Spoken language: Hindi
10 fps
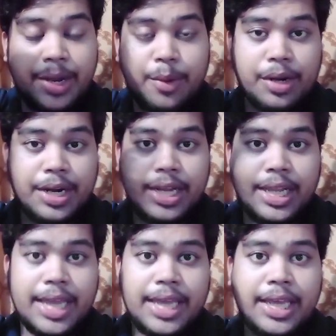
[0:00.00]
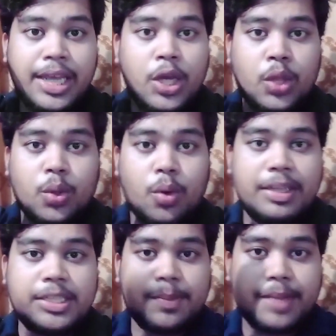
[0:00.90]
एडिट होकर डल जाएगी तो
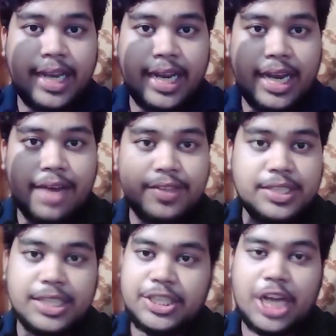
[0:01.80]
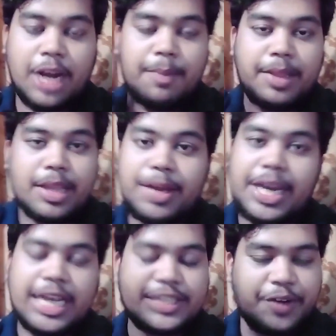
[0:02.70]
भाई जब तक के लिए अल्लाह हाफ़ इन मिलते हैं
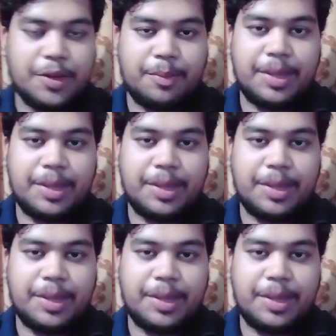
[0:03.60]
भाई नेक्स्ट वीडियो